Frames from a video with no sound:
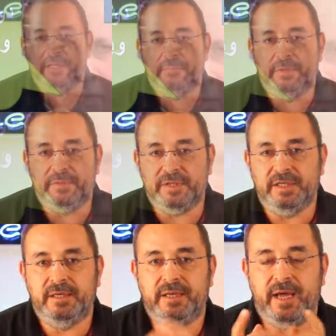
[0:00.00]

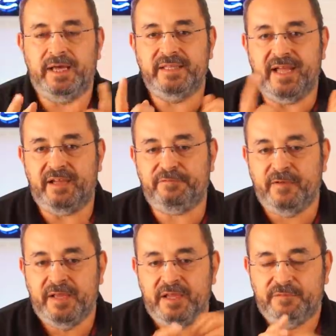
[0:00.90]
بالمثل لا أهداف
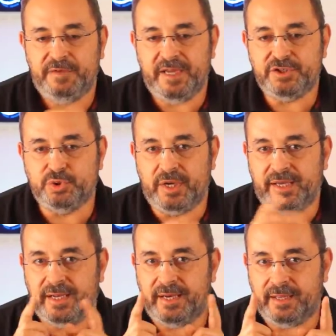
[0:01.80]
في
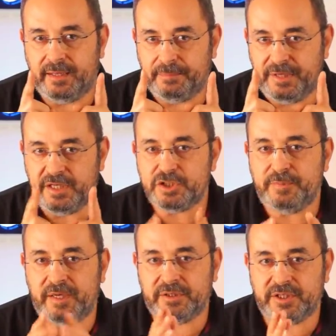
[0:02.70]
الجولان هلا
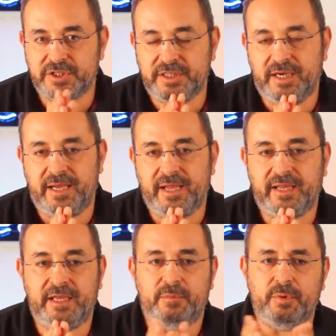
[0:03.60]
بالنسبة للتصريح
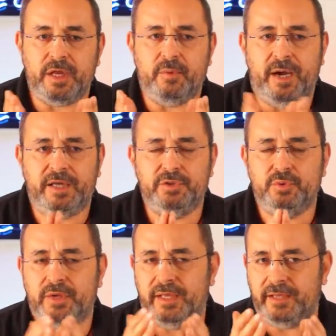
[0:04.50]
الأخير ممكن الواحد
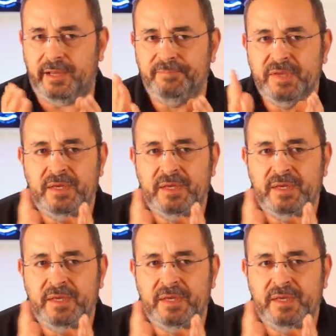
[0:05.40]
يقول هذا